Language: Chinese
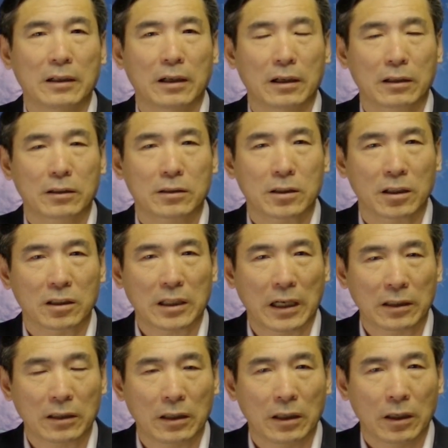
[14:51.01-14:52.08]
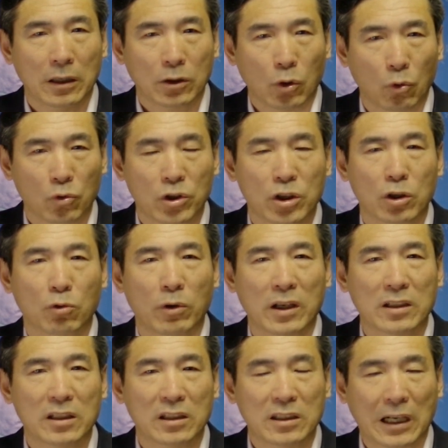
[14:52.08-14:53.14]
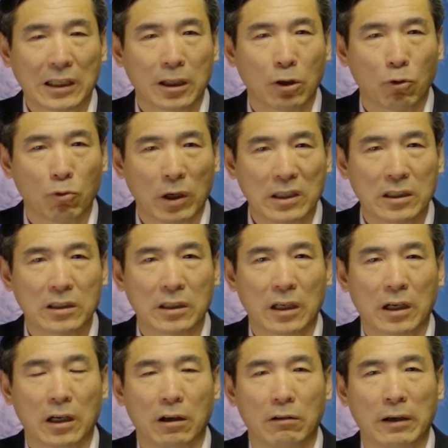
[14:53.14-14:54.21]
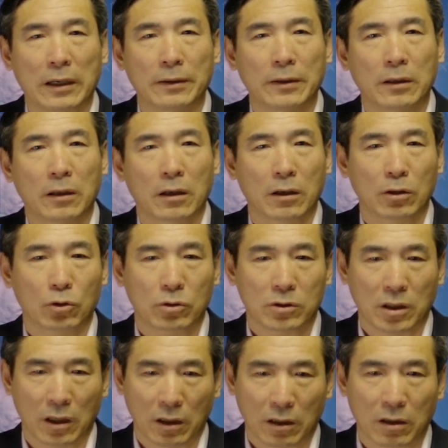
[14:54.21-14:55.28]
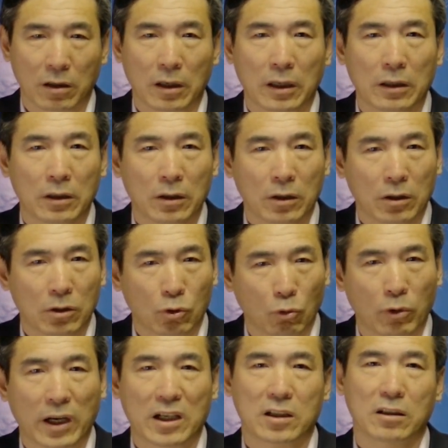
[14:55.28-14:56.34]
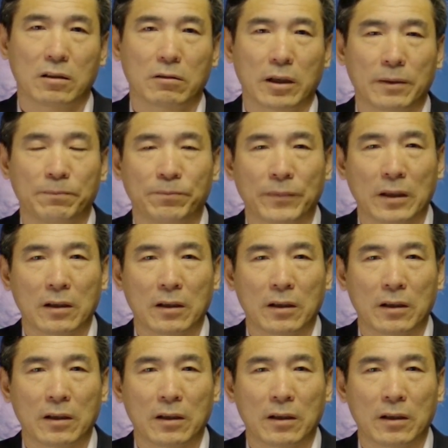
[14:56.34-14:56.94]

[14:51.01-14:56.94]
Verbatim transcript: 啊，正常的同事关系、家庭关系也好啊，而整个呢毒害社会，